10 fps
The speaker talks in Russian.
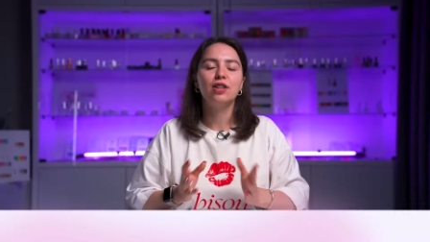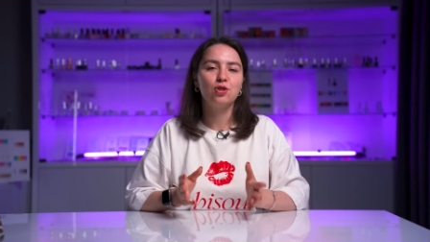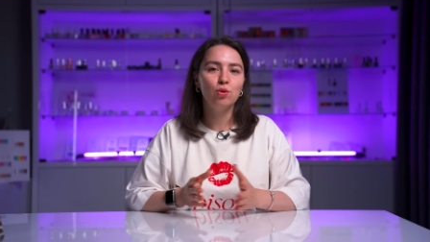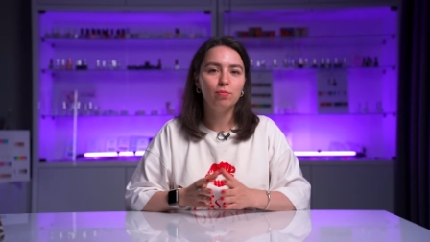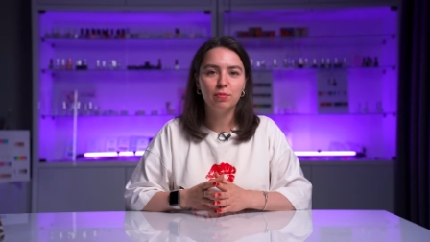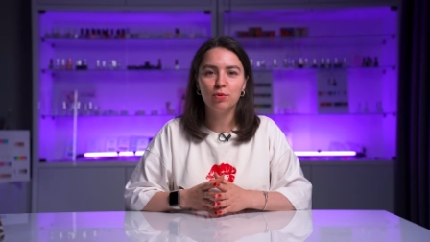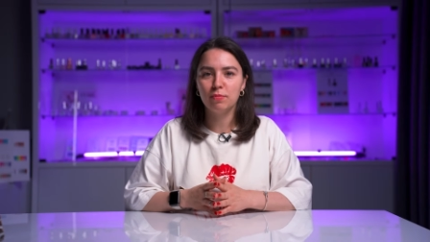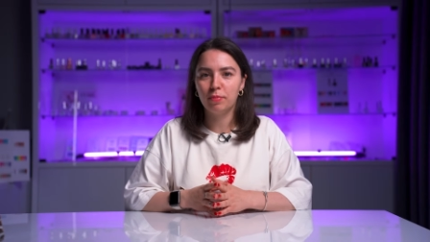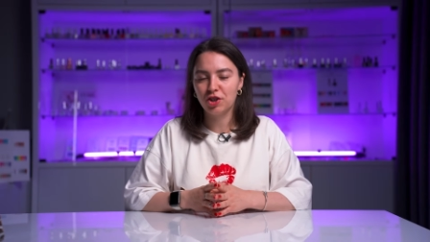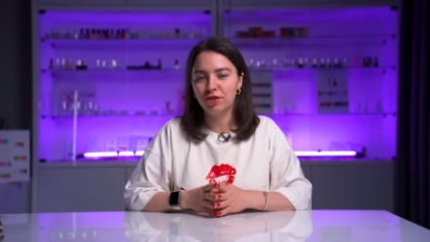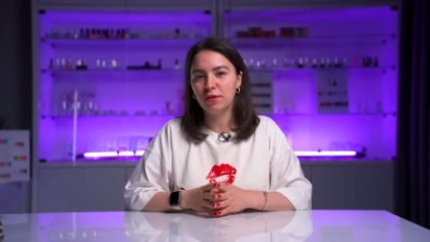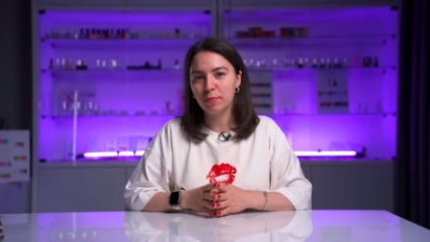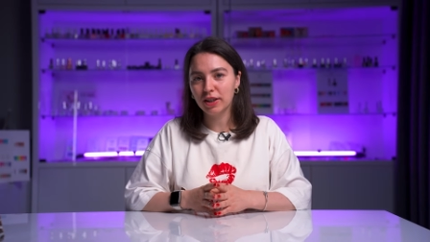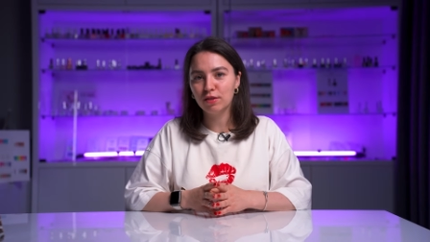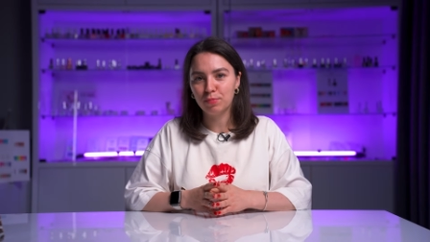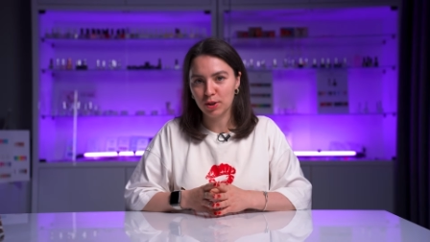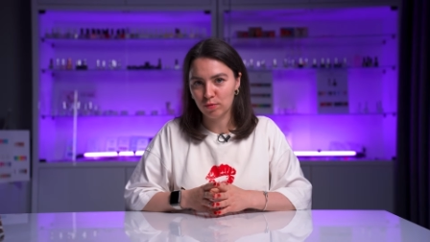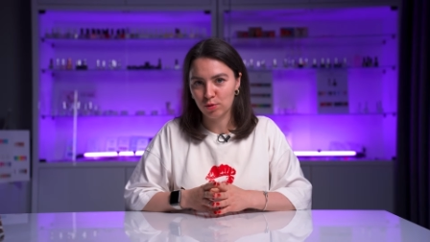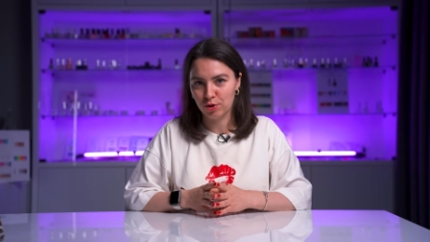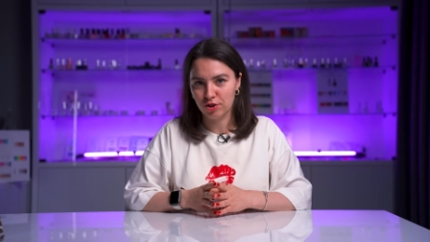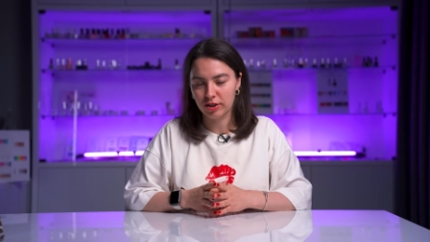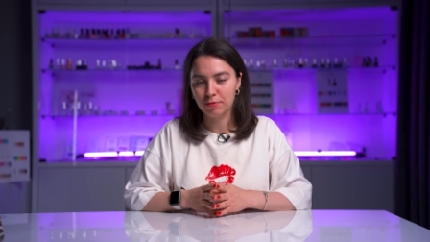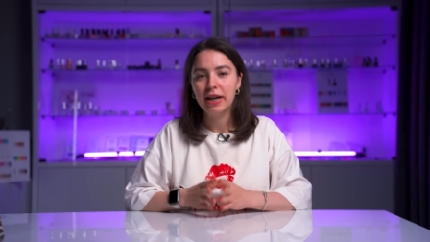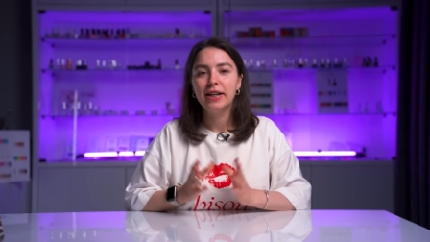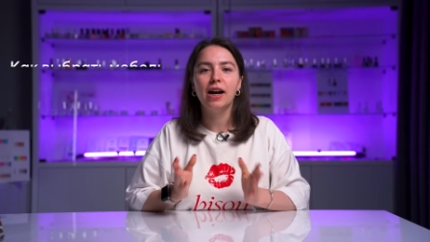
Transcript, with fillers: На что мы будем обращать внимание в первую очередь?